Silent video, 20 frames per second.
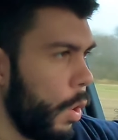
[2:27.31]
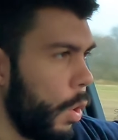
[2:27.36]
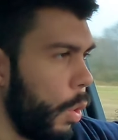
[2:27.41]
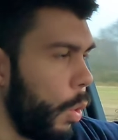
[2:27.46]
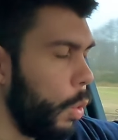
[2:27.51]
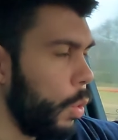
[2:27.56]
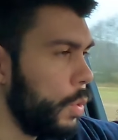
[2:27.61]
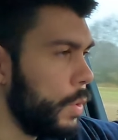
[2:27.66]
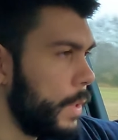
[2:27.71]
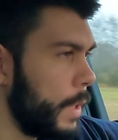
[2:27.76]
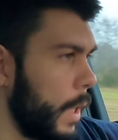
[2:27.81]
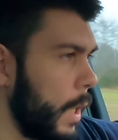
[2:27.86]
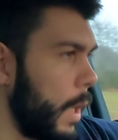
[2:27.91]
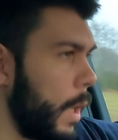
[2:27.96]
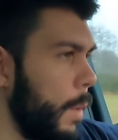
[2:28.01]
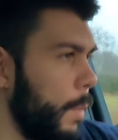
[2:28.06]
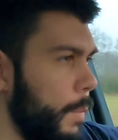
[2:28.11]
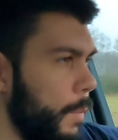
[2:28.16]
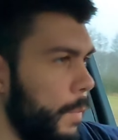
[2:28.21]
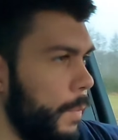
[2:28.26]
Und
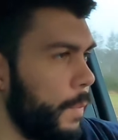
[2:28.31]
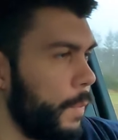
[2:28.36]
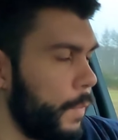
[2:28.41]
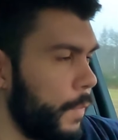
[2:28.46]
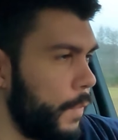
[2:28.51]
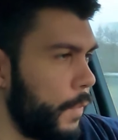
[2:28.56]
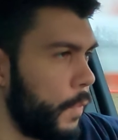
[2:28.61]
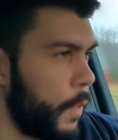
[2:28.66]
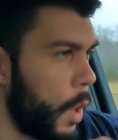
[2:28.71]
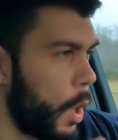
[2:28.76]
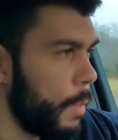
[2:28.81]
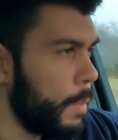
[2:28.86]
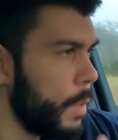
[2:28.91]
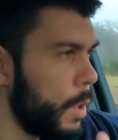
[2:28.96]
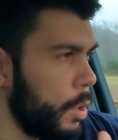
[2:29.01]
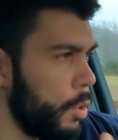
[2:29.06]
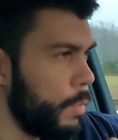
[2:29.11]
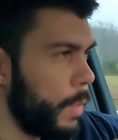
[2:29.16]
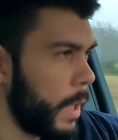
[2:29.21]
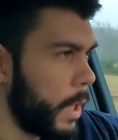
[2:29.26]
ähm, vor
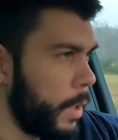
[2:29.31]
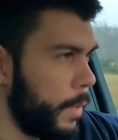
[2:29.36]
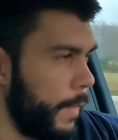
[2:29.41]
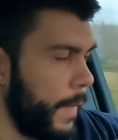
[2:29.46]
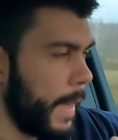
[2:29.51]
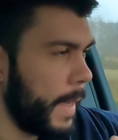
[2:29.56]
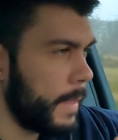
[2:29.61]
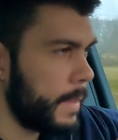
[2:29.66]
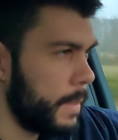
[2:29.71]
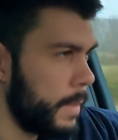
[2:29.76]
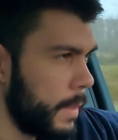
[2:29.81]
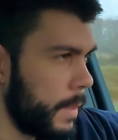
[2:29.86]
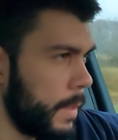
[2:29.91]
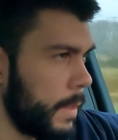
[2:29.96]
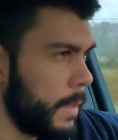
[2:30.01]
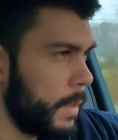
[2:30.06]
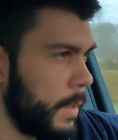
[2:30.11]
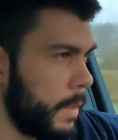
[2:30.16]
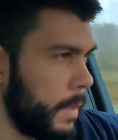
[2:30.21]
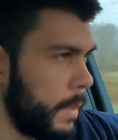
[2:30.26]
mir
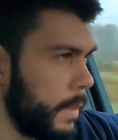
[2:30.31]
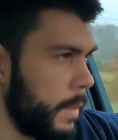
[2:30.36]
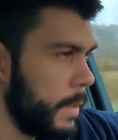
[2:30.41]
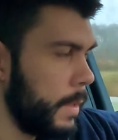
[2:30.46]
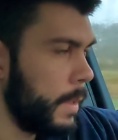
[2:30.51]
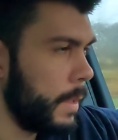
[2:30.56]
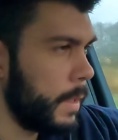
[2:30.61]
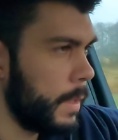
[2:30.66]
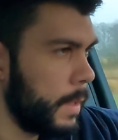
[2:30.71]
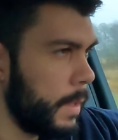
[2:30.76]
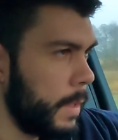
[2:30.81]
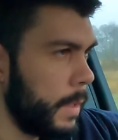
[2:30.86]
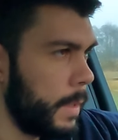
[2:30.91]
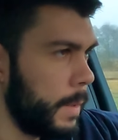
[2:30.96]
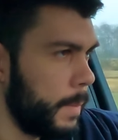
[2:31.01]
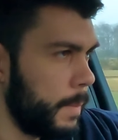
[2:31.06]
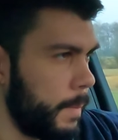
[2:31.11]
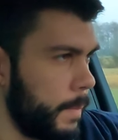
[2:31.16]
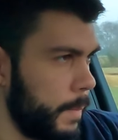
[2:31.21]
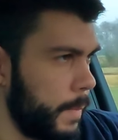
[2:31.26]
überquerte eine
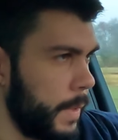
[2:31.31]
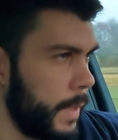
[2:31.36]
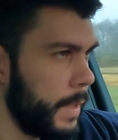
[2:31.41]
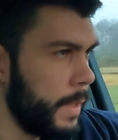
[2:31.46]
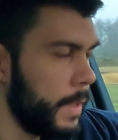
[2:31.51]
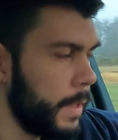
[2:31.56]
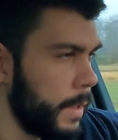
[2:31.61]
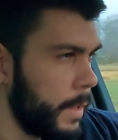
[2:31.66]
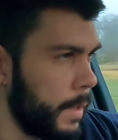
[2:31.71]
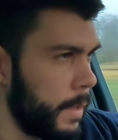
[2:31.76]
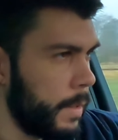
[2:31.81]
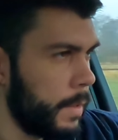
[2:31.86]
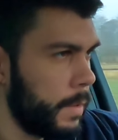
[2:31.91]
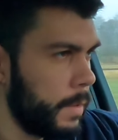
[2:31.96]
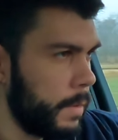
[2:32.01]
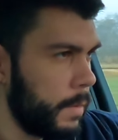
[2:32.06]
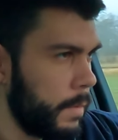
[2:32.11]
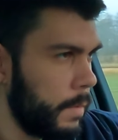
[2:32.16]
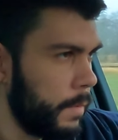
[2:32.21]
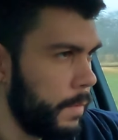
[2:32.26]
ähm, blinde
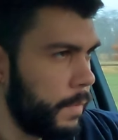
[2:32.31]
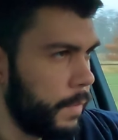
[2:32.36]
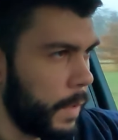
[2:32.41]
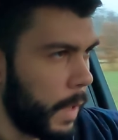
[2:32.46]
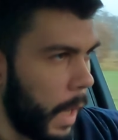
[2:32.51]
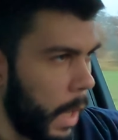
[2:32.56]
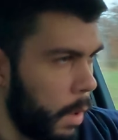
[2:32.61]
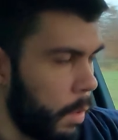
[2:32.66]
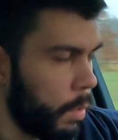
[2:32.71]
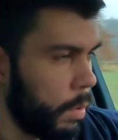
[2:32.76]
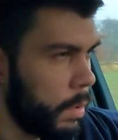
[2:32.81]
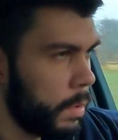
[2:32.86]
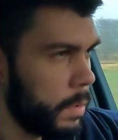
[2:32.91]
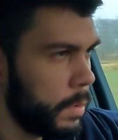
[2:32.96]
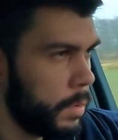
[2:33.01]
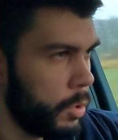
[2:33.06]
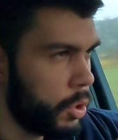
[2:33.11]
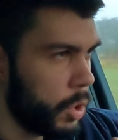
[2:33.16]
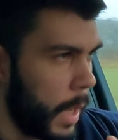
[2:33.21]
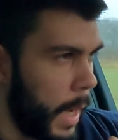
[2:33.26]
Frau
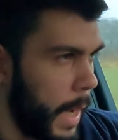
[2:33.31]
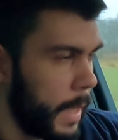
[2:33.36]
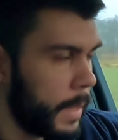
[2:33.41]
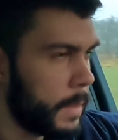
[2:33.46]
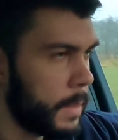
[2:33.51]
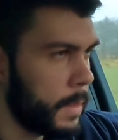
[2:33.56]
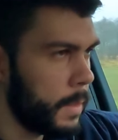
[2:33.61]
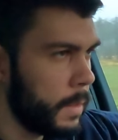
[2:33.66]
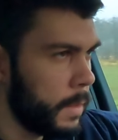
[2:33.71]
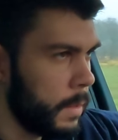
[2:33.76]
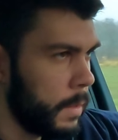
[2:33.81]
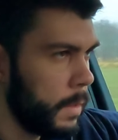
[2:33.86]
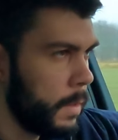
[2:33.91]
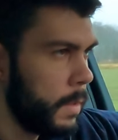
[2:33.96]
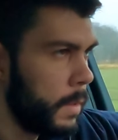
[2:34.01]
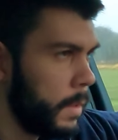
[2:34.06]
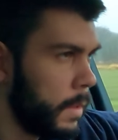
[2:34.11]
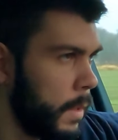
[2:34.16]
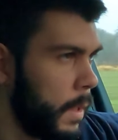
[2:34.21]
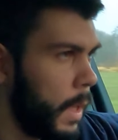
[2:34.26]
die Straße.
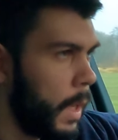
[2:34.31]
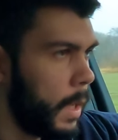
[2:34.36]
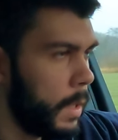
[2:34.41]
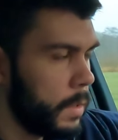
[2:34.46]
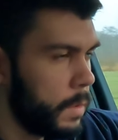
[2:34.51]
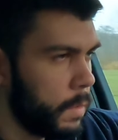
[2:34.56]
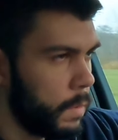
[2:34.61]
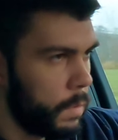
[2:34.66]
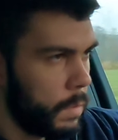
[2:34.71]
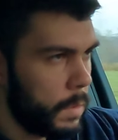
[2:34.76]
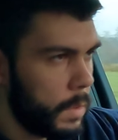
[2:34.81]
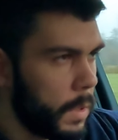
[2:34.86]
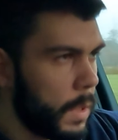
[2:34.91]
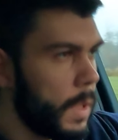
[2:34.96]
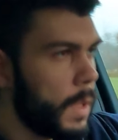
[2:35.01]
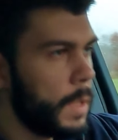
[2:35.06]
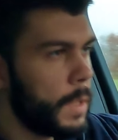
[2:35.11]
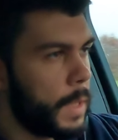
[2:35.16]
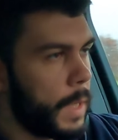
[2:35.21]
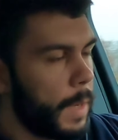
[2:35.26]
Also
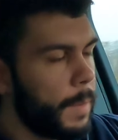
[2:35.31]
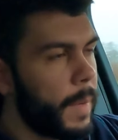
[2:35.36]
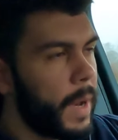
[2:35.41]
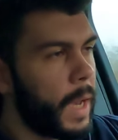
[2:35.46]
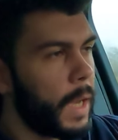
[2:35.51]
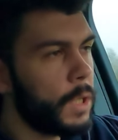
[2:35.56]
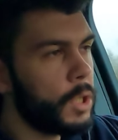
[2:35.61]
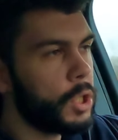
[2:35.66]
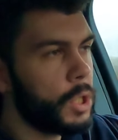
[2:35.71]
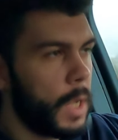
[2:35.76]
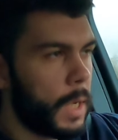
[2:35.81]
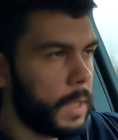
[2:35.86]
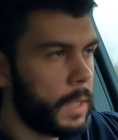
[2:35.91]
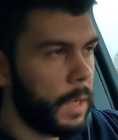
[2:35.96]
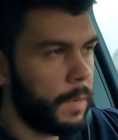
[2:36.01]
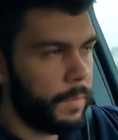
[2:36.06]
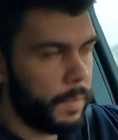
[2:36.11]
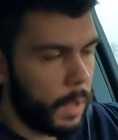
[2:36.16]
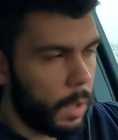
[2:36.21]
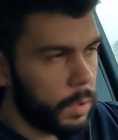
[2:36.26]
ich gehe mal ganz stark
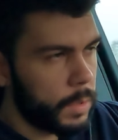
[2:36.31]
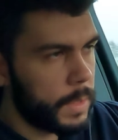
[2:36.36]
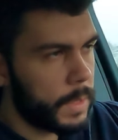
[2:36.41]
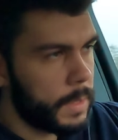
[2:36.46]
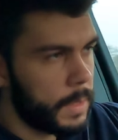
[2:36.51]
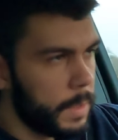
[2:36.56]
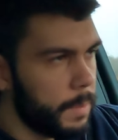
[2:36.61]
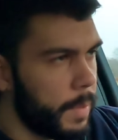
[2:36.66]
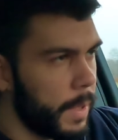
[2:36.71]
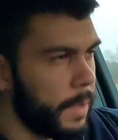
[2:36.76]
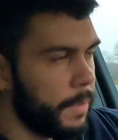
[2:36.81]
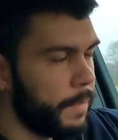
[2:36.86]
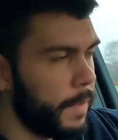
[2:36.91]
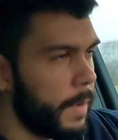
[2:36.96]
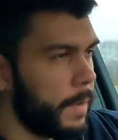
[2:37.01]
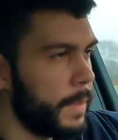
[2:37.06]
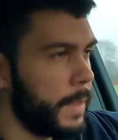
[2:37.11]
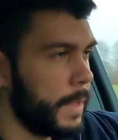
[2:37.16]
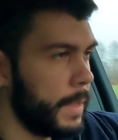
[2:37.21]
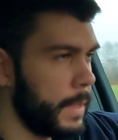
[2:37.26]
davon aus, dass sie blind
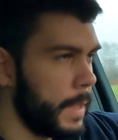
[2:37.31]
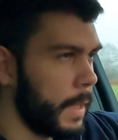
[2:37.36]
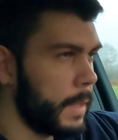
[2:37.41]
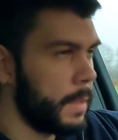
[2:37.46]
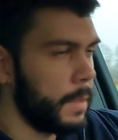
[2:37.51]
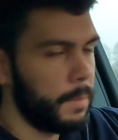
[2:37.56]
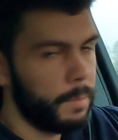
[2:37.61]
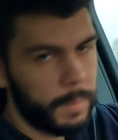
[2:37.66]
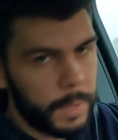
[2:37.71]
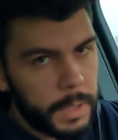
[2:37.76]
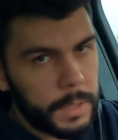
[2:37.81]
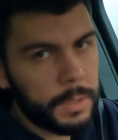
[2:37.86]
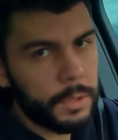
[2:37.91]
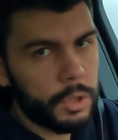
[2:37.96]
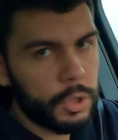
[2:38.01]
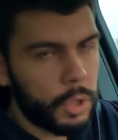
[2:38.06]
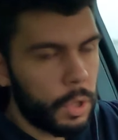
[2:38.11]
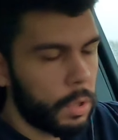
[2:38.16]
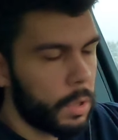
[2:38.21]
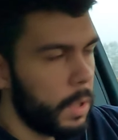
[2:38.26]
war, denn sie hatte einen
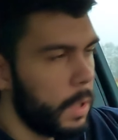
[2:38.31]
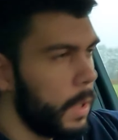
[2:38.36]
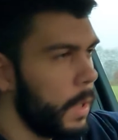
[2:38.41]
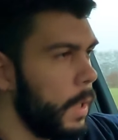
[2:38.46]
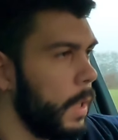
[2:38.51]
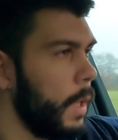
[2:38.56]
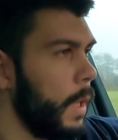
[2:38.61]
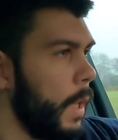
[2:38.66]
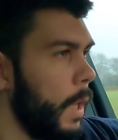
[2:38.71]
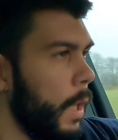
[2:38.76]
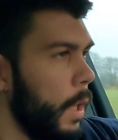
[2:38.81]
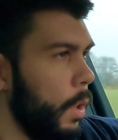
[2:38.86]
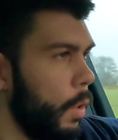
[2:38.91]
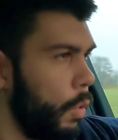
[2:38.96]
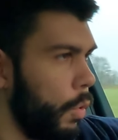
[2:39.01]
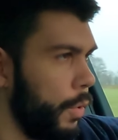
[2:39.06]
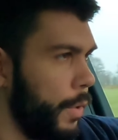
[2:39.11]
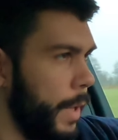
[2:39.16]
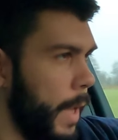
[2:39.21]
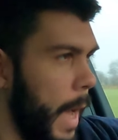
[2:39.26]
Blindenstock
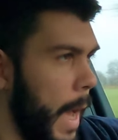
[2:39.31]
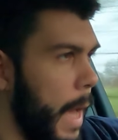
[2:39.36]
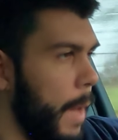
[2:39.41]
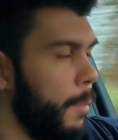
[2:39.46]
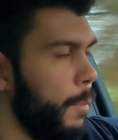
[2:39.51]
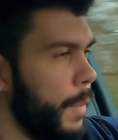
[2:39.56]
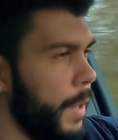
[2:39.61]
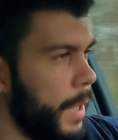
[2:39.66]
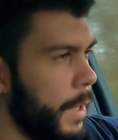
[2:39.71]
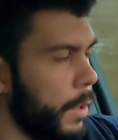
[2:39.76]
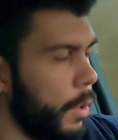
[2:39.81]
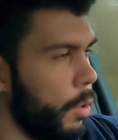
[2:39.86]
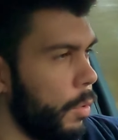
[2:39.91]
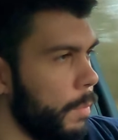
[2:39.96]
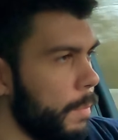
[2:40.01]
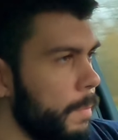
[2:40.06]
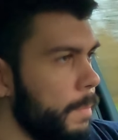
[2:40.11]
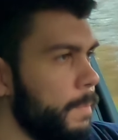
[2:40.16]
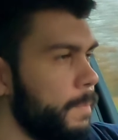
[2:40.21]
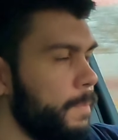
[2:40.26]
und eine Armbinde um.